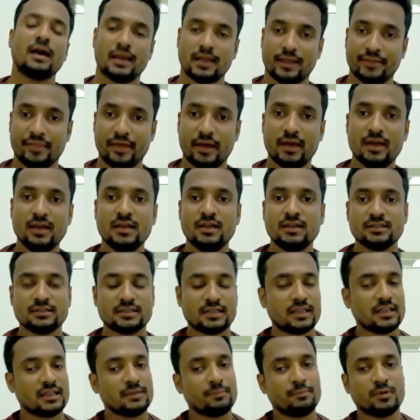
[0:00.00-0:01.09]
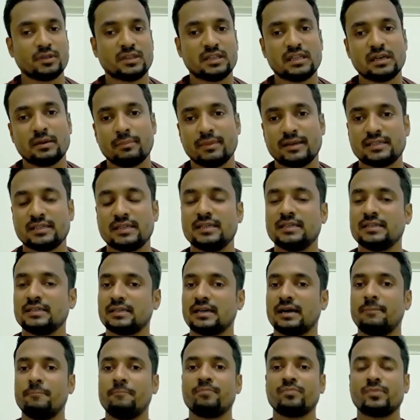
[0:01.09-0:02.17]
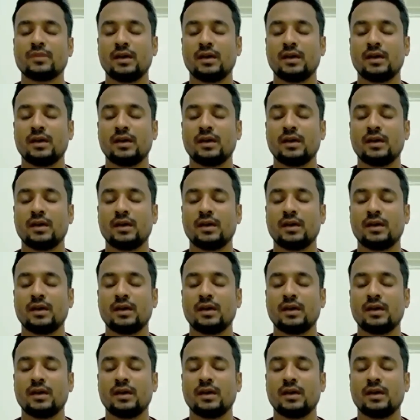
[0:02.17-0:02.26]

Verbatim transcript: আলাদা তাদের প্রত্যেক মাসে ইনকাম